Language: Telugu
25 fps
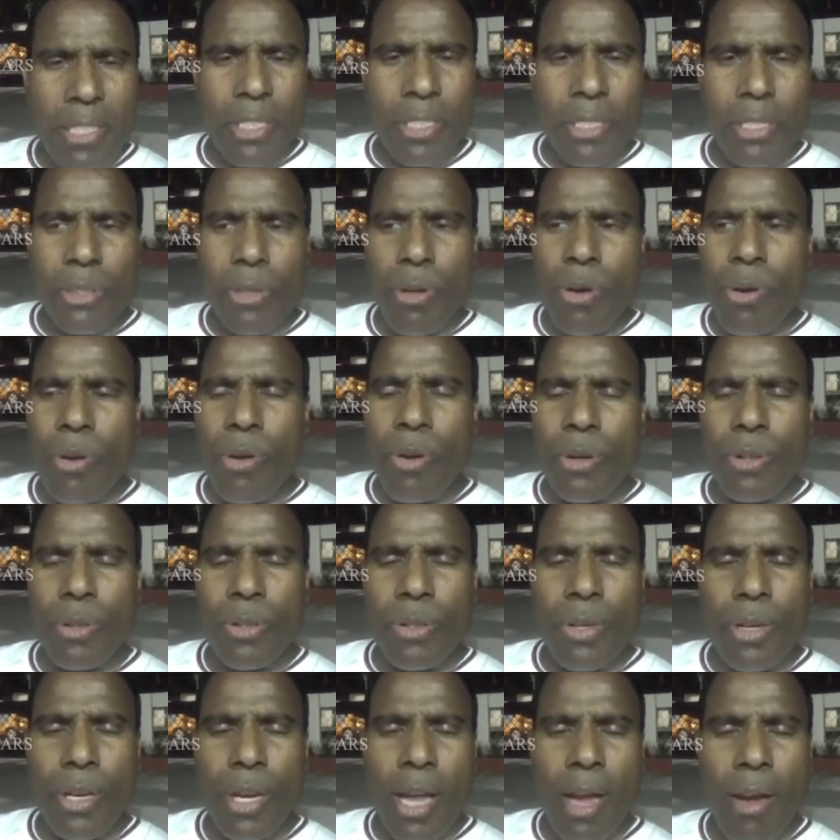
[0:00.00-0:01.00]

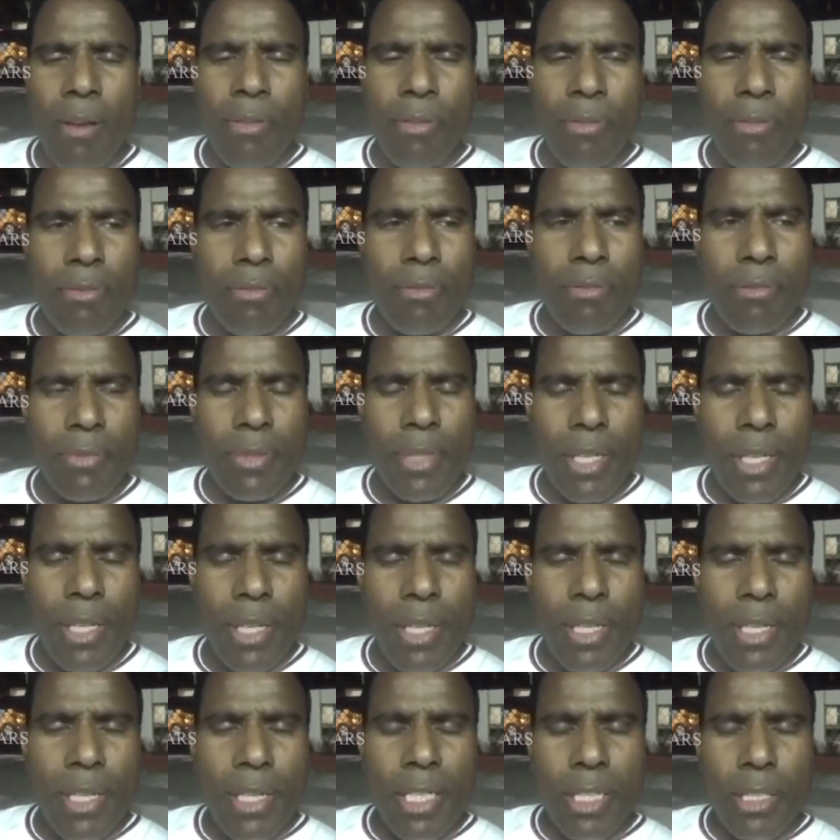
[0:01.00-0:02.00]
పట్టించుకోకూడదు లవ్
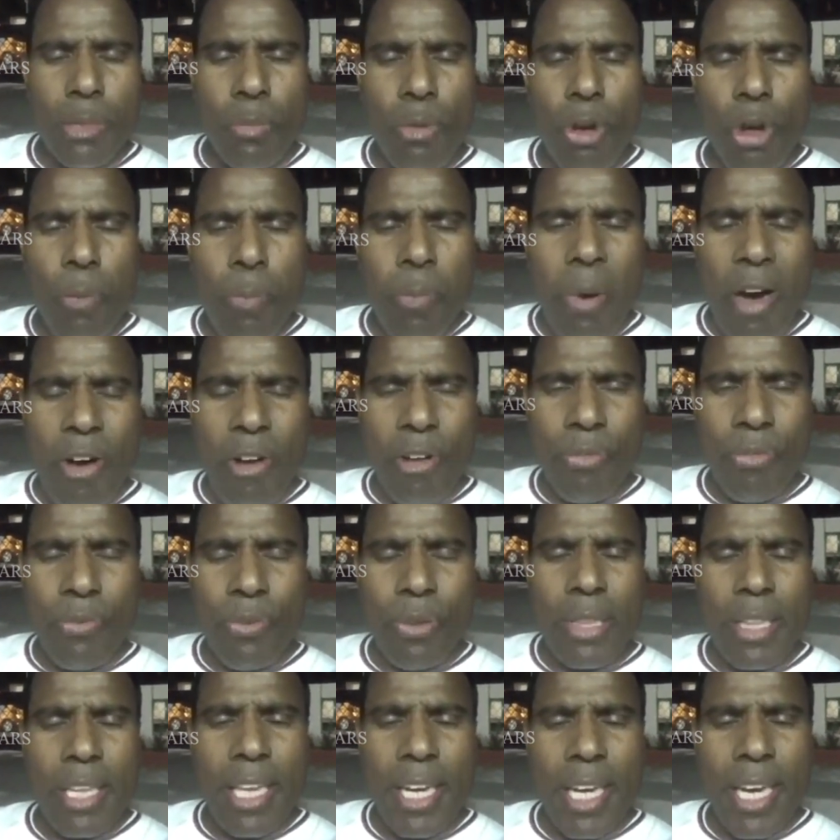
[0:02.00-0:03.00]
ఈజ్ మోర్
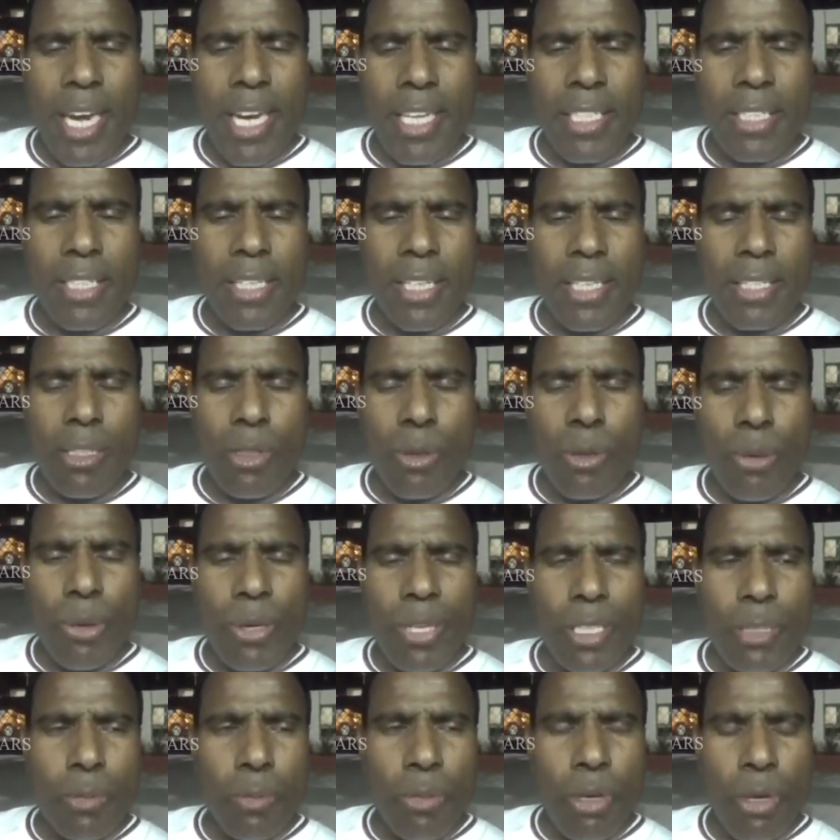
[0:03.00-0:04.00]
పవర్ఫుల్ దెన్ హెట్రెట్
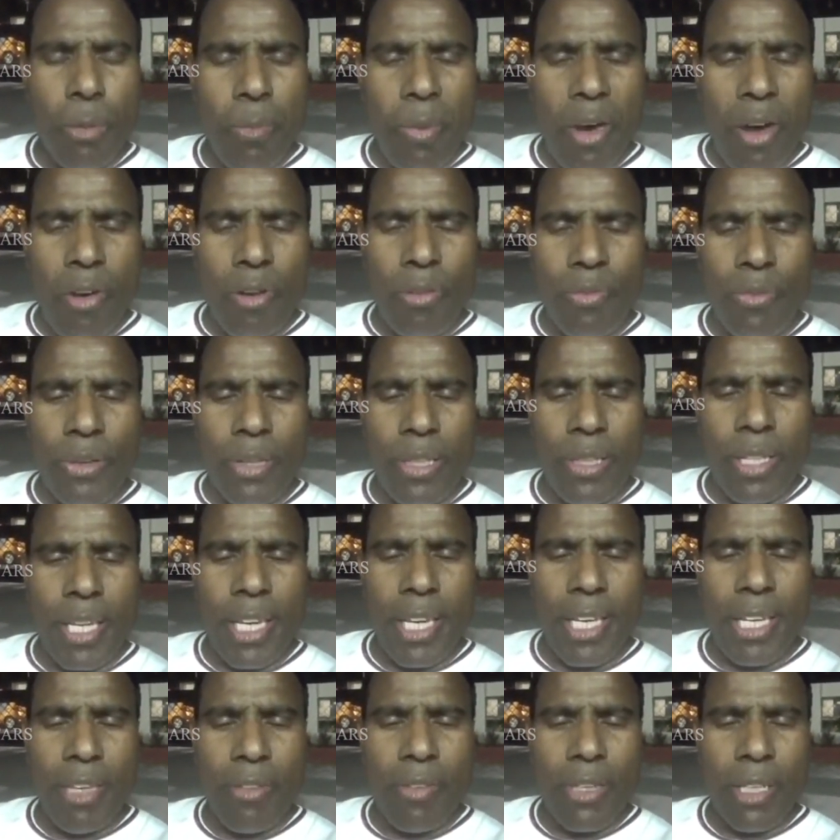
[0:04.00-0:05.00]
గుడ్ ఈజ్ మోర్ పవర్ఫుల్
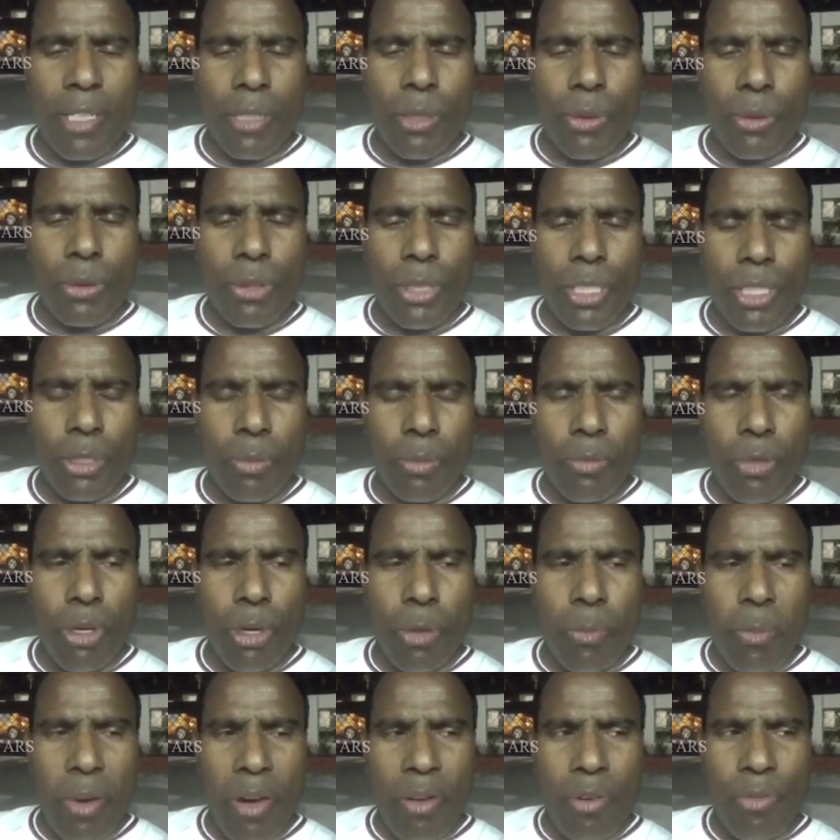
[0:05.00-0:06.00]
దెన్ ఈవిల్ ట్రూత్ ఈజ్
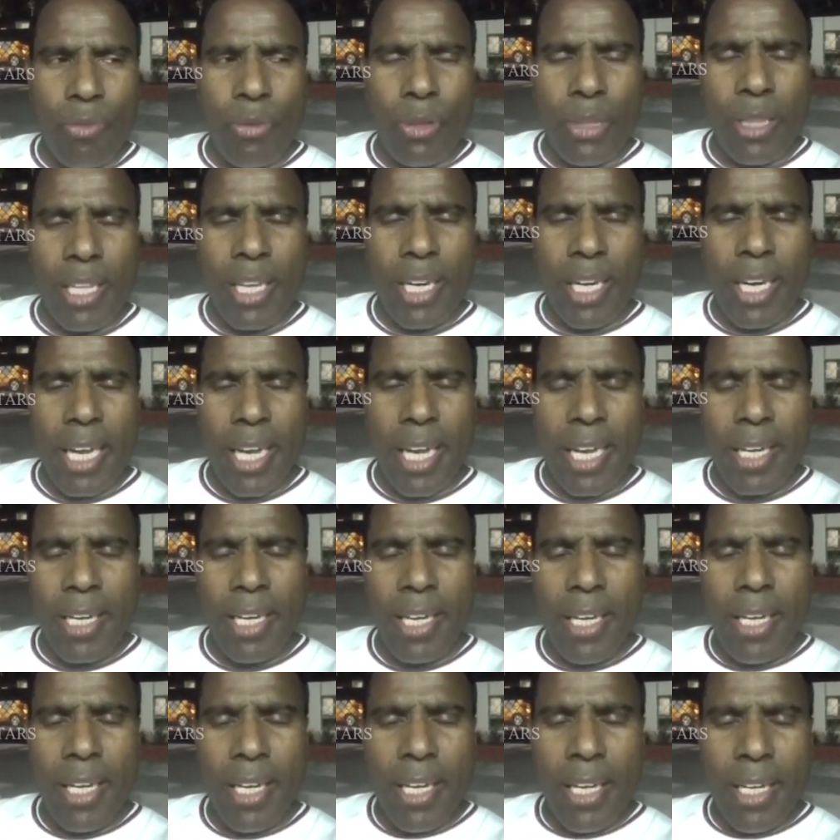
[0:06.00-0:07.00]
మోర్ పవర్ఫుల్ దెన్ లై
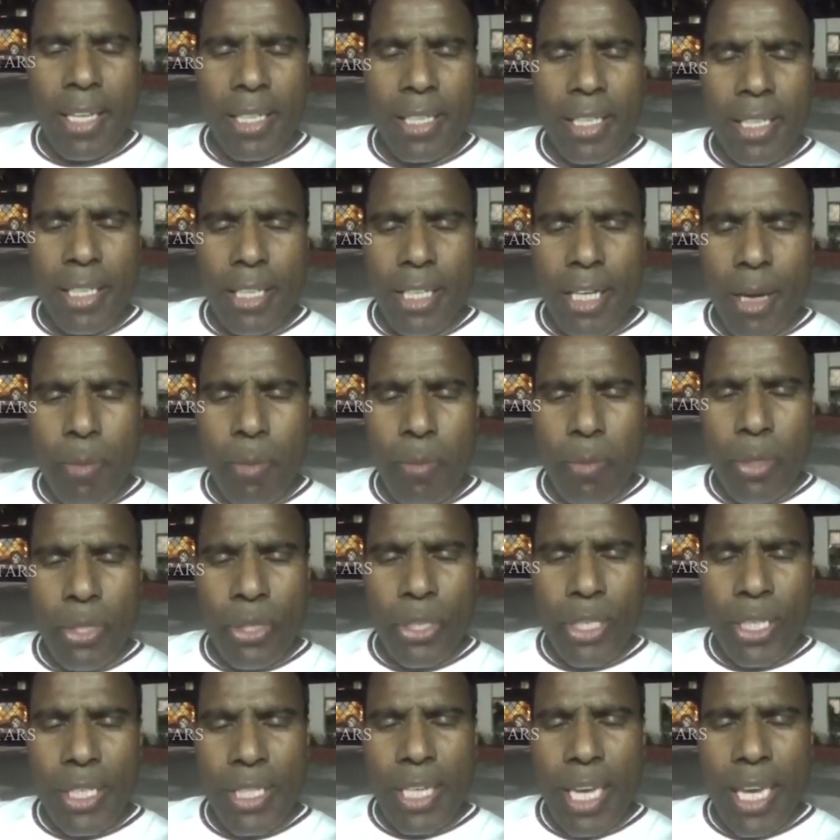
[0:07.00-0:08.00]

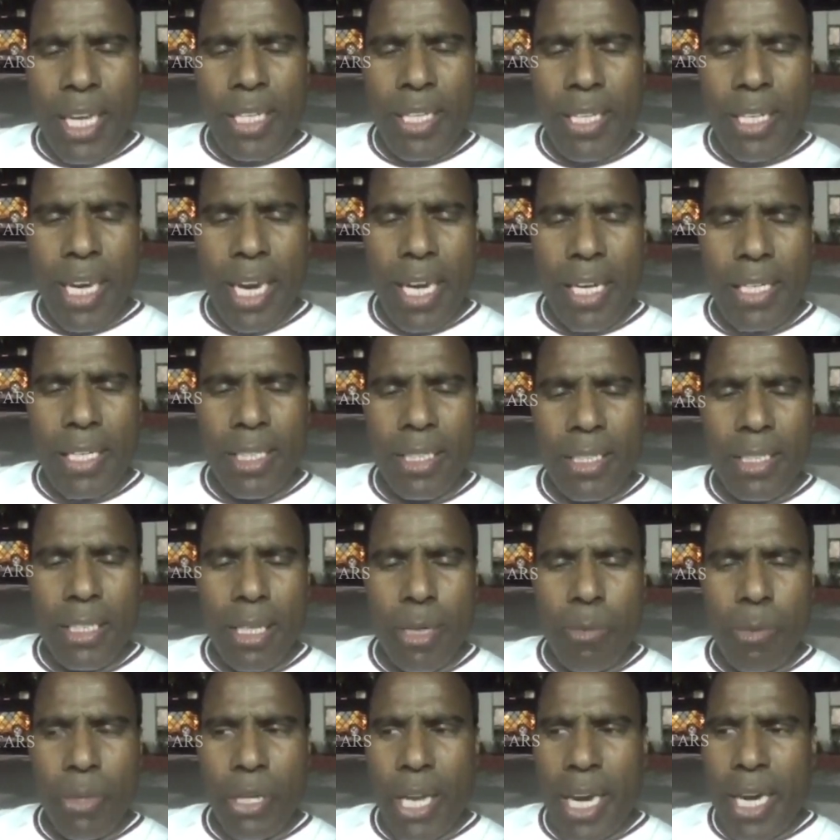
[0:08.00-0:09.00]
తిట్టినప్పుడు తిట్టాలి
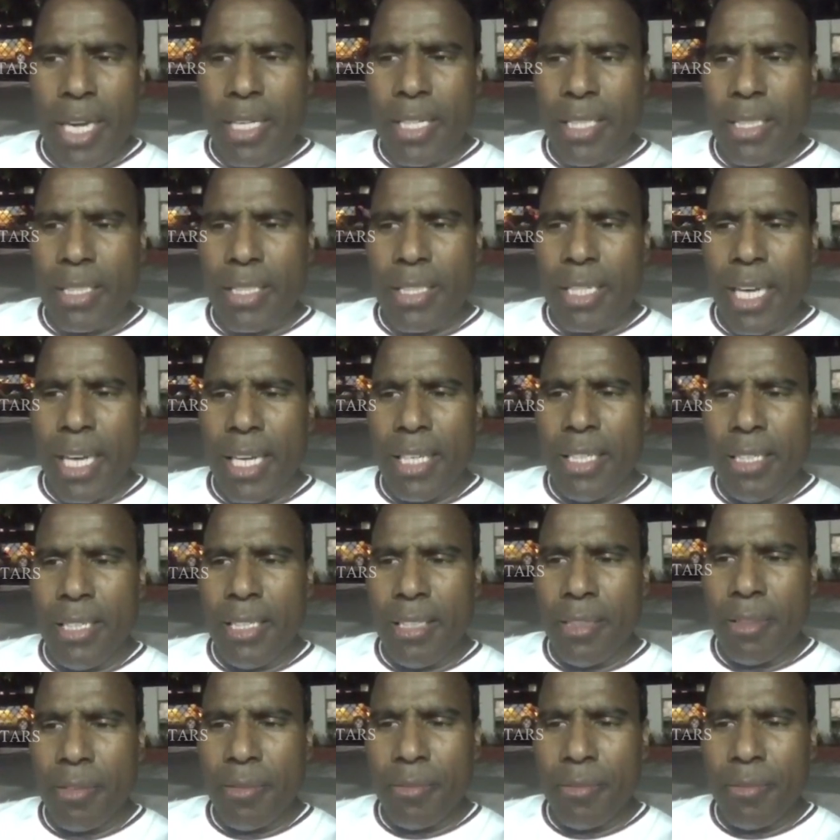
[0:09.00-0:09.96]
ఖండించినప్పుడు ఖండించాలి